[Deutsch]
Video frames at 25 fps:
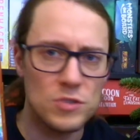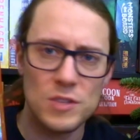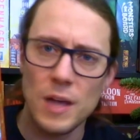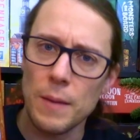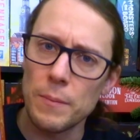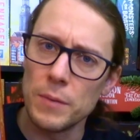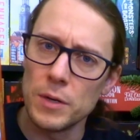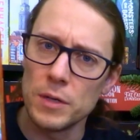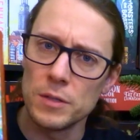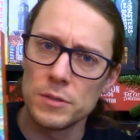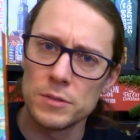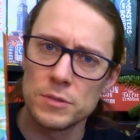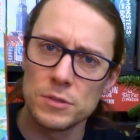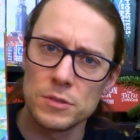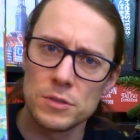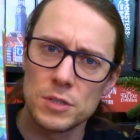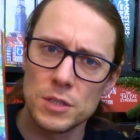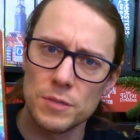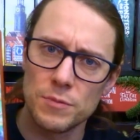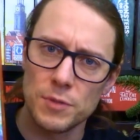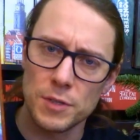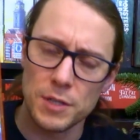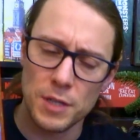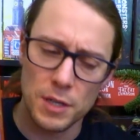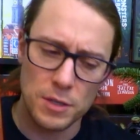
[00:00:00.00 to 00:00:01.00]
sammeln,
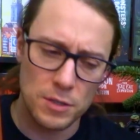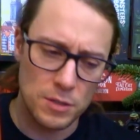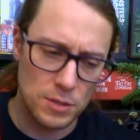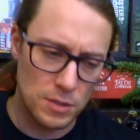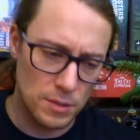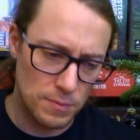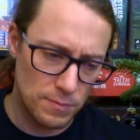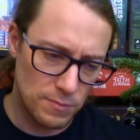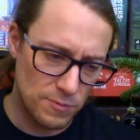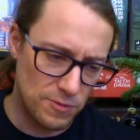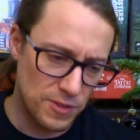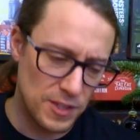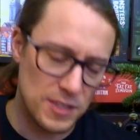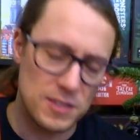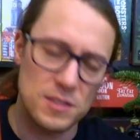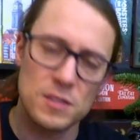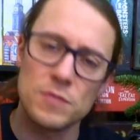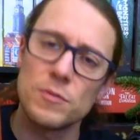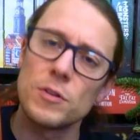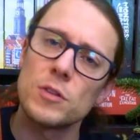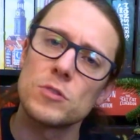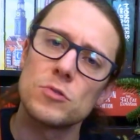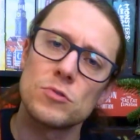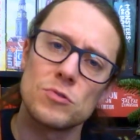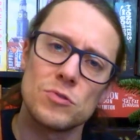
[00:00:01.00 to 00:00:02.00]
die wir dann in dem
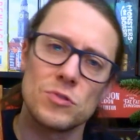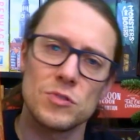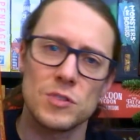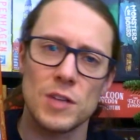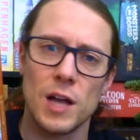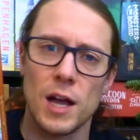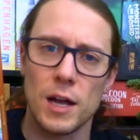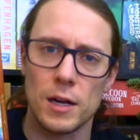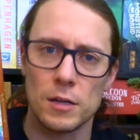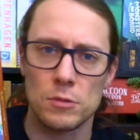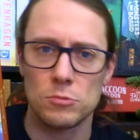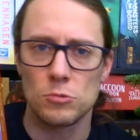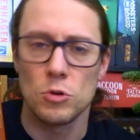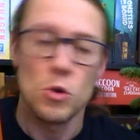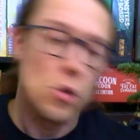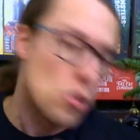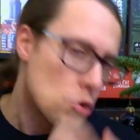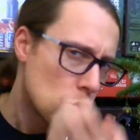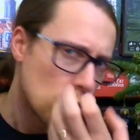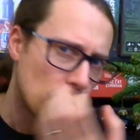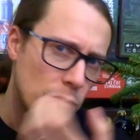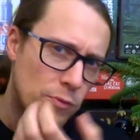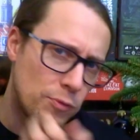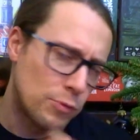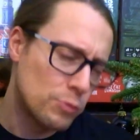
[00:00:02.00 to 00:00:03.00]
Festival sozusagen
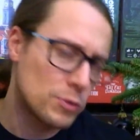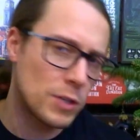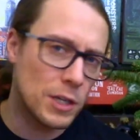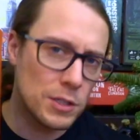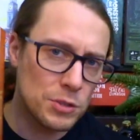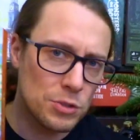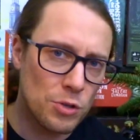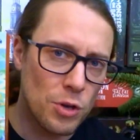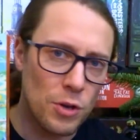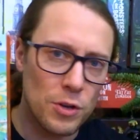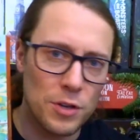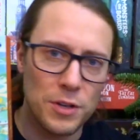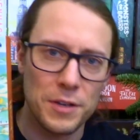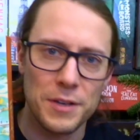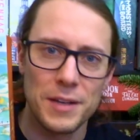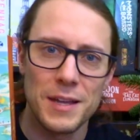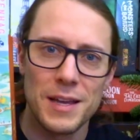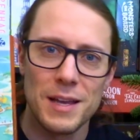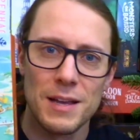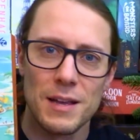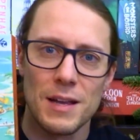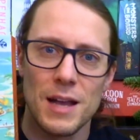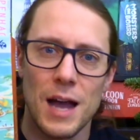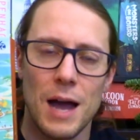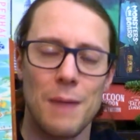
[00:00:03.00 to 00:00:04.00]
futtern können.
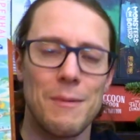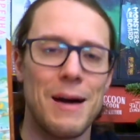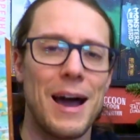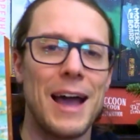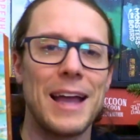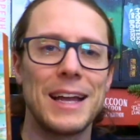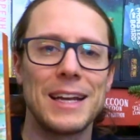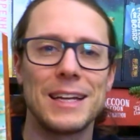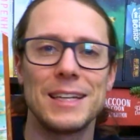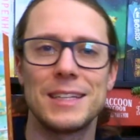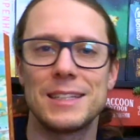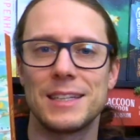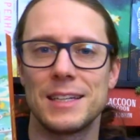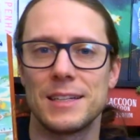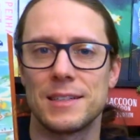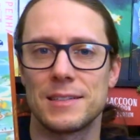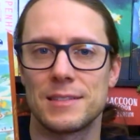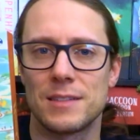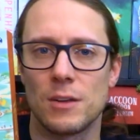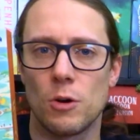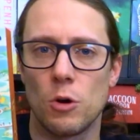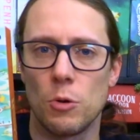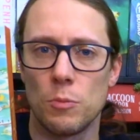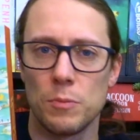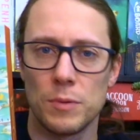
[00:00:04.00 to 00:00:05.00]
Aber eigentlich geht es
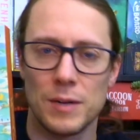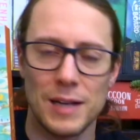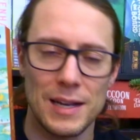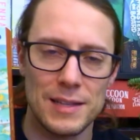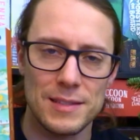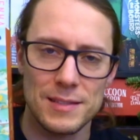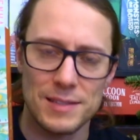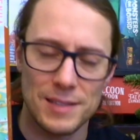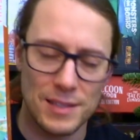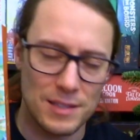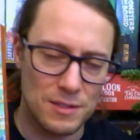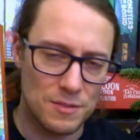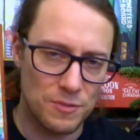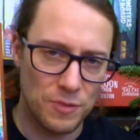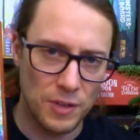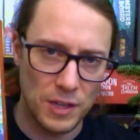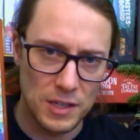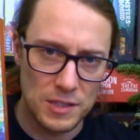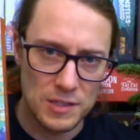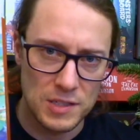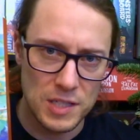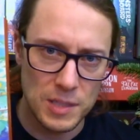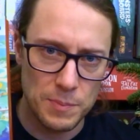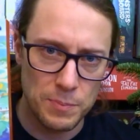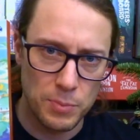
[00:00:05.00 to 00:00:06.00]
darum, ganz, ganz
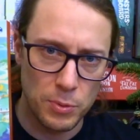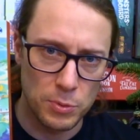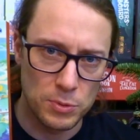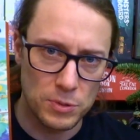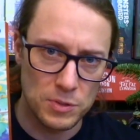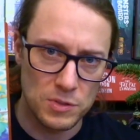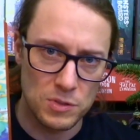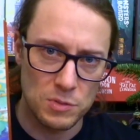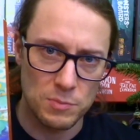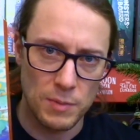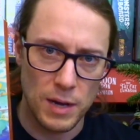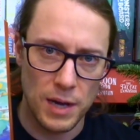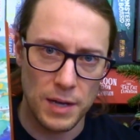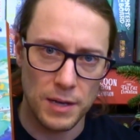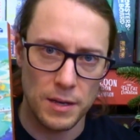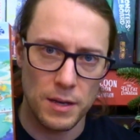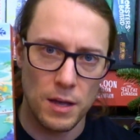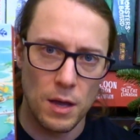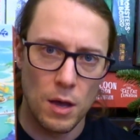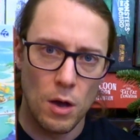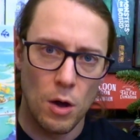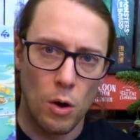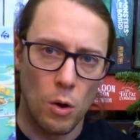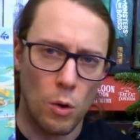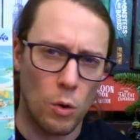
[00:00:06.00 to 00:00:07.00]
viele Siegpunkte zu machen
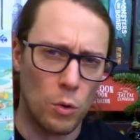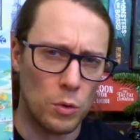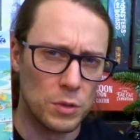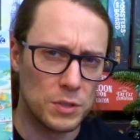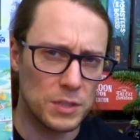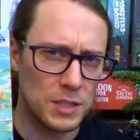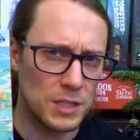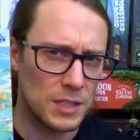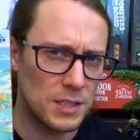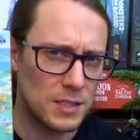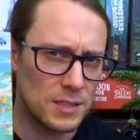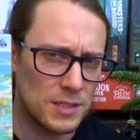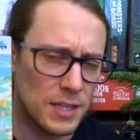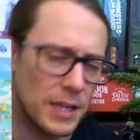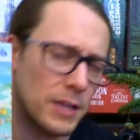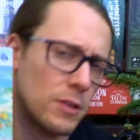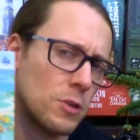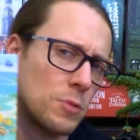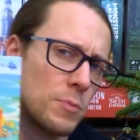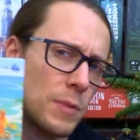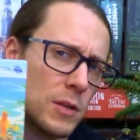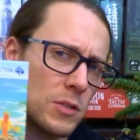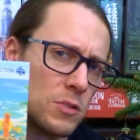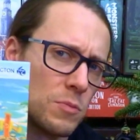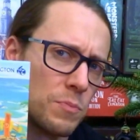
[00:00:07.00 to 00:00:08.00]
und ich zeige
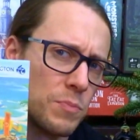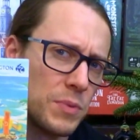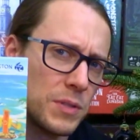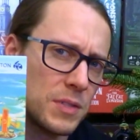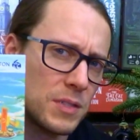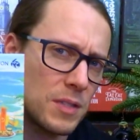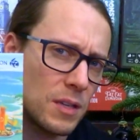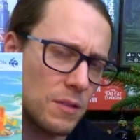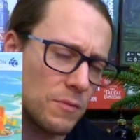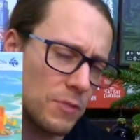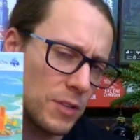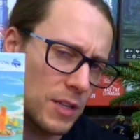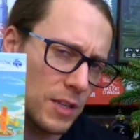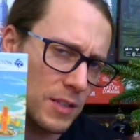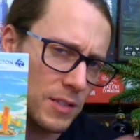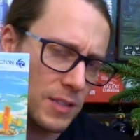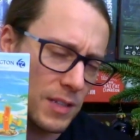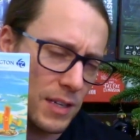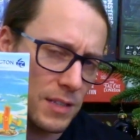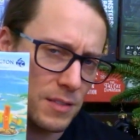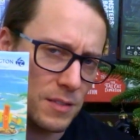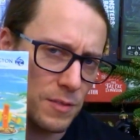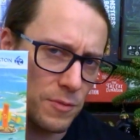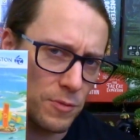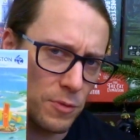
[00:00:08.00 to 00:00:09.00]
euch mal so ein bisschen, wie das
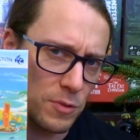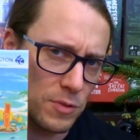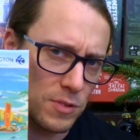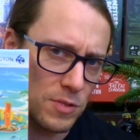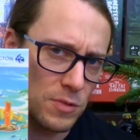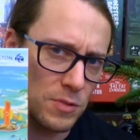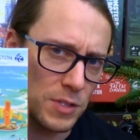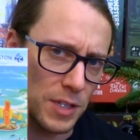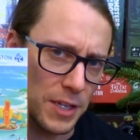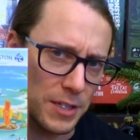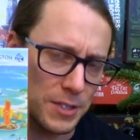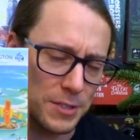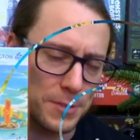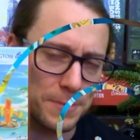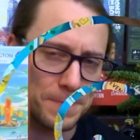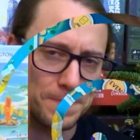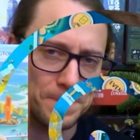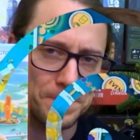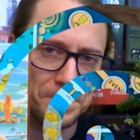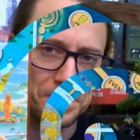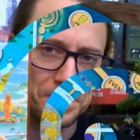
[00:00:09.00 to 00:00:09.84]
Ganze funktioniert.